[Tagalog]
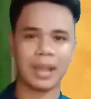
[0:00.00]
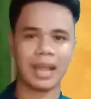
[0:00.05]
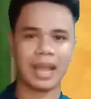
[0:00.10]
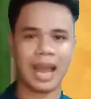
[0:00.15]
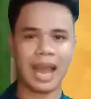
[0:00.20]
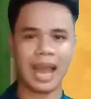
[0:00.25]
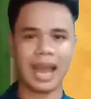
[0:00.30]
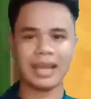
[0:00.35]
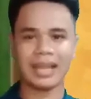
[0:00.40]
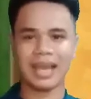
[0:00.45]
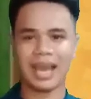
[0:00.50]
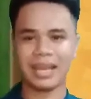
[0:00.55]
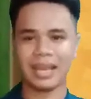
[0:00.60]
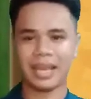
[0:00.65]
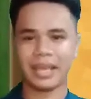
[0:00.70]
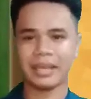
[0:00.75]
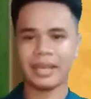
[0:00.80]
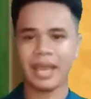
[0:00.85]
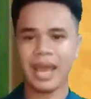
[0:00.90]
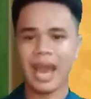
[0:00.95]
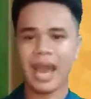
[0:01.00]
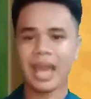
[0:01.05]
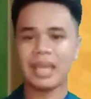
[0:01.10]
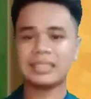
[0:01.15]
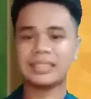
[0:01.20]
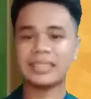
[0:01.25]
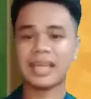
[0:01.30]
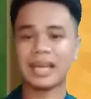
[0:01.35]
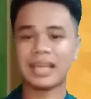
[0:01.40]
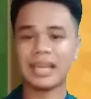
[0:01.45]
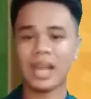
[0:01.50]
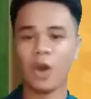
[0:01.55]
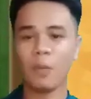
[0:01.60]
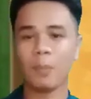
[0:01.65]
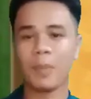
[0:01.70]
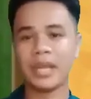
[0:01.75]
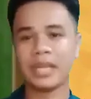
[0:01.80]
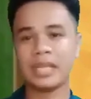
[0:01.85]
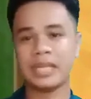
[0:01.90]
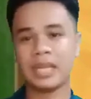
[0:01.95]
pag-aaralan ay saklaw
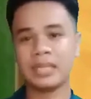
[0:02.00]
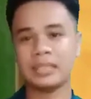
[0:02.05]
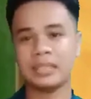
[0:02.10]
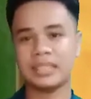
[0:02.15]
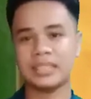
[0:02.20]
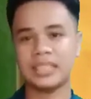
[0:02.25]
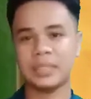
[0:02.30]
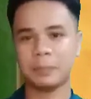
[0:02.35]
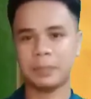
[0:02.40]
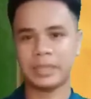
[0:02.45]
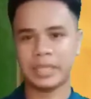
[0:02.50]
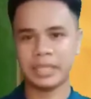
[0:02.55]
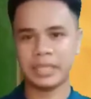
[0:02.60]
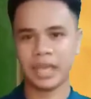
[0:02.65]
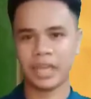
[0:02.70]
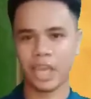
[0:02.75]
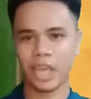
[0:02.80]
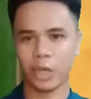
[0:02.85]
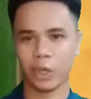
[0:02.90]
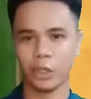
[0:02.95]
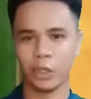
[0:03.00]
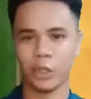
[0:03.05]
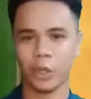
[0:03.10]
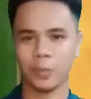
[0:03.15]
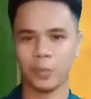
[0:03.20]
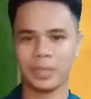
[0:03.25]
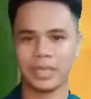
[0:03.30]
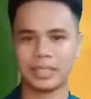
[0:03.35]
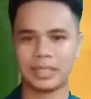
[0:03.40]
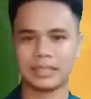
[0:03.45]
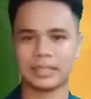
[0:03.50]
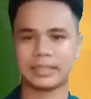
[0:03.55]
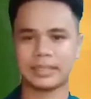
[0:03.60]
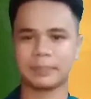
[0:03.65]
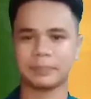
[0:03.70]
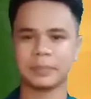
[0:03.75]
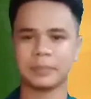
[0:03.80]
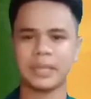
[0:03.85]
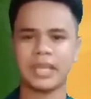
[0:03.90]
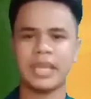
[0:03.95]
pa rin ng disiplinang economics.
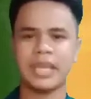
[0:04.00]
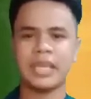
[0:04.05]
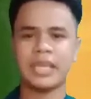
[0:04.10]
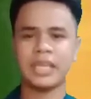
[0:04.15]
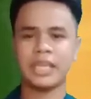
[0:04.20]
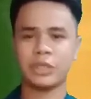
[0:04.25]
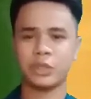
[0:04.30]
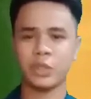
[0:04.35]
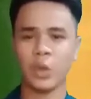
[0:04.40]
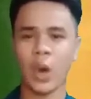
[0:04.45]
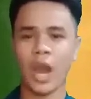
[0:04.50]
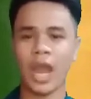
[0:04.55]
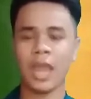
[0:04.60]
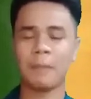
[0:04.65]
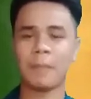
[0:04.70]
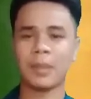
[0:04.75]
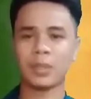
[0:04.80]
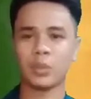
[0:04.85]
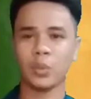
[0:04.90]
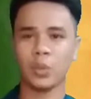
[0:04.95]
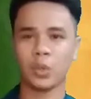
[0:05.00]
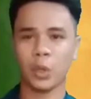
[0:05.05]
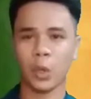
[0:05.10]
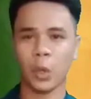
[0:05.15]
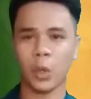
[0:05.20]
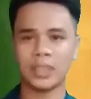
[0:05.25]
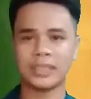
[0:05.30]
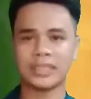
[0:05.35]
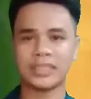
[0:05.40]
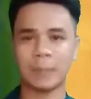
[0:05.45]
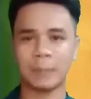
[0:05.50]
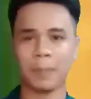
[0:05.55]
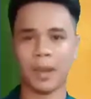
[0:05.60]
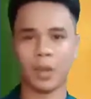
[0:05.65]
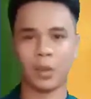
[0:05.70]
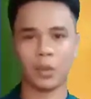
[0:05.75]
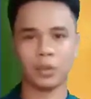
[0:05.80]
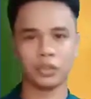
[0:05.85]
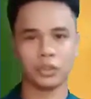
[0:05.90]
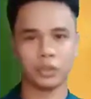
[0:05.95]
Ito ay patungkol sa
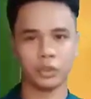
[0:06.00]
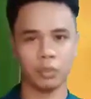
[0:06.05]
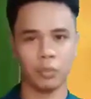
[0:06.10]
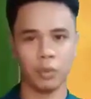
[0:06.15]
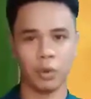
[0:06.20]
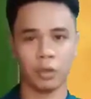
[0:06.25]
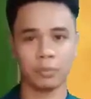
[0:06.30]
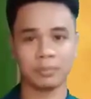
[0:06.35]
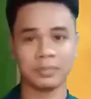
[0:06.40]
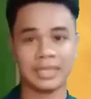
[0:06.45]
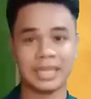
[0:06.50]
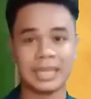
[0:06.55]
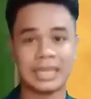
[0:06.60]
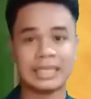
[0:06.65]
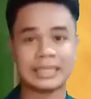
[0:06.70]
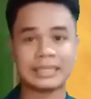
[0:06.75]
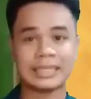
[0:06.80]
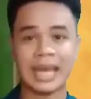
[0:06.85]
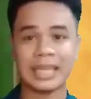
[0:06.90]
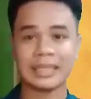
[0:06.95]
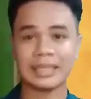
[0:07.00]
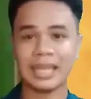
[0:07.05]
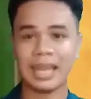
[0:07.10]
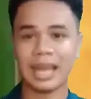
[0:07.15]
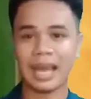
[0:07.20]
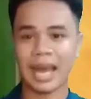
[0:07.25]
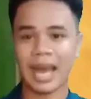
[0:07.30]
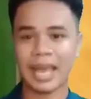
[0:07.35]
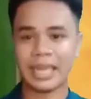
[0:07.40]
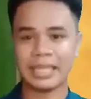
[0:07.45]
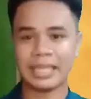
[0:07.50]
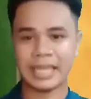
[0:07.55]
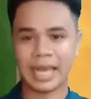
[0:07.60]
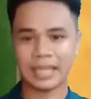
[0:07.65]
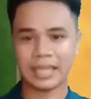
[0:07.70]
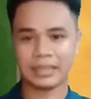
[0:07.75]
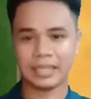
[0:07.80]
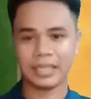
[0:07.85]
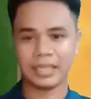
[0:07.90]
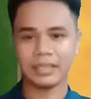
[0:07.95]
pagkonsumo. Tatalakayin
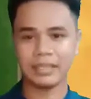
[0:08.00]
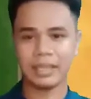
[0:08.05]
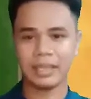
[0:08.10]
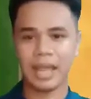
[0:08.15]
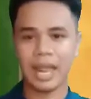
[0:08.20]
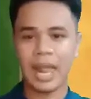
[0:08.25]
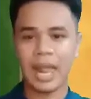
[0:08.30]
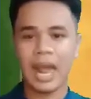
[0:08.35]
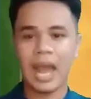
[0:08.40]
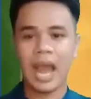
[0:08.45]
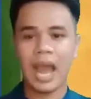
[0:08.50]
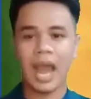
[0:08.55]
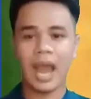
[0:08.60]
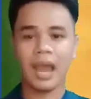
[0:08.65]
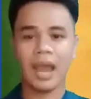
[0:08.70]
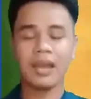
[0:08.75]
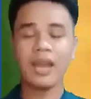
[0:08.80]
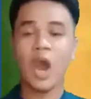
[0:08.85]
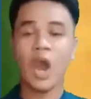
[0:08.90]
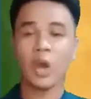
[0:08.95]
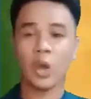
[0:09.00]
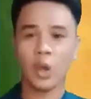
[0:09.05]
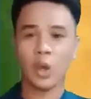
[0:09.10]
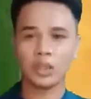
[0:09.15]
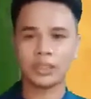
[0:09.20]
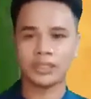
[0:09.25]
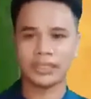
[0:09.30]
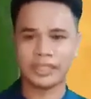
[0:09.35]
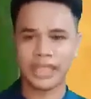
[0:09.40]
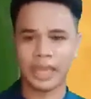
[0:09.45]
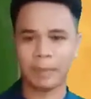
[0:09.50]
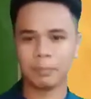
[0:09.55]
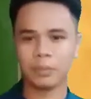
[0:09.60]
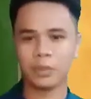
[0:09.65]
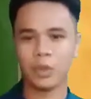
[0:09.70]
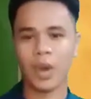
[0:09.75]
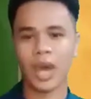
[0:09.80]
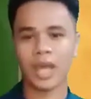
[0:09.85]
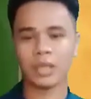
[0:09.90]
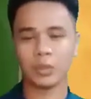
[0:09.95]
natin ang
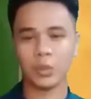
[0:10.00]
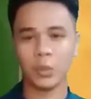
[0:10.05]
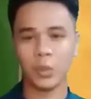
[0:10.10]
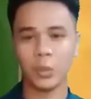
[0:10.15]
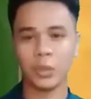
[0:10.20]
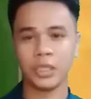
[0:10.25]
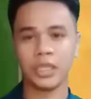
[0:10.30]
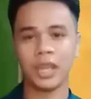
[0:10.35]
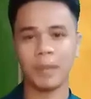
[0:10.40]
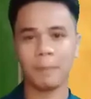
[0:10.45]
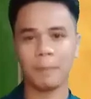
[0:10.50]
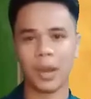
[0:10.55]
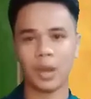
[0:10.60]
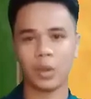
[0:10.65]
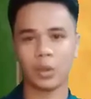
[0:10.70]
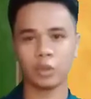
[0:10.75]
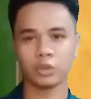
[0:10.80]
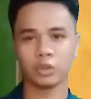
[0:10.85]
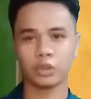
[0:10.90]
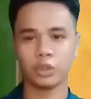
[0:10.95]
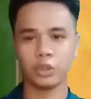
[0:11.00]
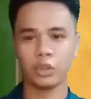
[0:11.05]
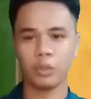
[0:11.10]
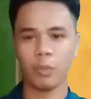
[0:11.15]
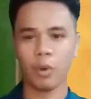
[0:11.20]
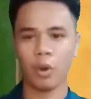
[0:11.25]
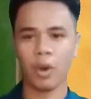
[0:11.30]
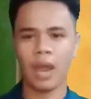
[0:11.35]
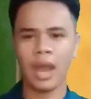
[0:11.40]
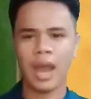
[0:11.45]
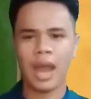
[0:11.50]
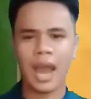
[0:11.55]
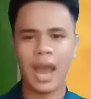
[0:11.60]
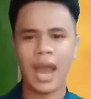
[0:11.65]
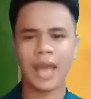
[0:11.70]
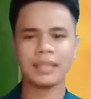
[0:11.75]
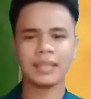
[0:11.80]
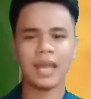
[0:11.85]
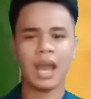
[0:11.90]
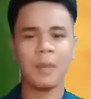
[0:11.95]
konsepto at uri ng pagkonsumo
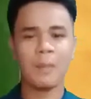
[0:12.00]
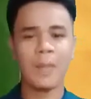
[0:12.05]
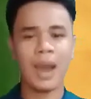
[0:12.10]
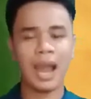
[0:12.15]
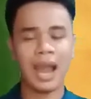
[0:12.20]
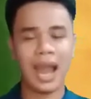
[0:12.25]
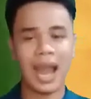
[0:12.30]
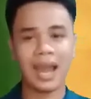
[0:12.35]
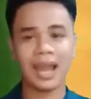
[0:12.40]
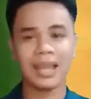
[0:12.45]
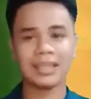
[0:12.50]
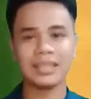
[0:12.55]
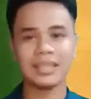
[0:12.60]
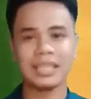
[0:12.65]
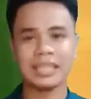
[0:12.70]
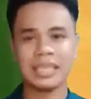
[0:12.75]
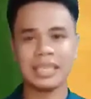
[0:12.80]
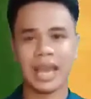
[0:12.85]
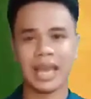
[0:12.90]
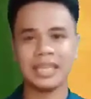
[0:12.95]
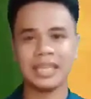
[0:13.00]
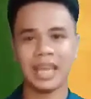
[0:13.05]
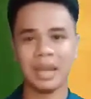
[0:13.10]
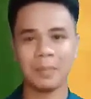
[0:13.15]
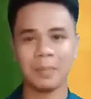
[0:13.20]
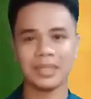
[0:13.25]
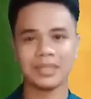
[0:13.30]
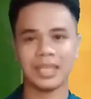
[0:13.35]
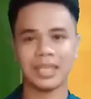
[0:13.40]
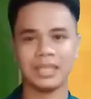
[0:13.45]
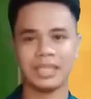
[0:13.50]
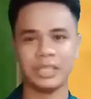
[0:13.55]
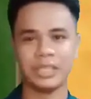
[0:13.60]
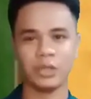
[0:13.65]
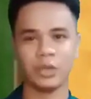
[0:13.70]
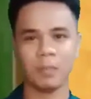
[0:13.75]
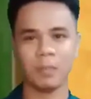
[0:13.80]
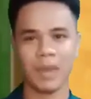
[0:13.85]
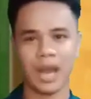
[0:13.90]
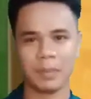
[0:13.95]
at ang mga katangian ng
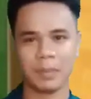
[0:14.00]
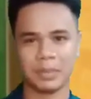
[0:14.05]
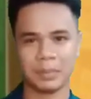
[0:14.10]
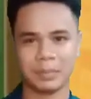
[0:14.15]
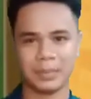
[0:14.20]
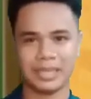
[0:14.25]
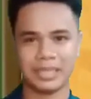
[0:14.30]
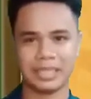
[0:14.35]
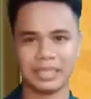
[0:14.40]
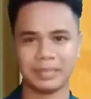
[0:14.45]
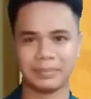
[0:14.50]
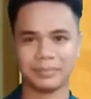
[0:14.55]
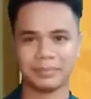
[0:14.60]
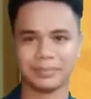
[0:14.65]
matalinong mamimili.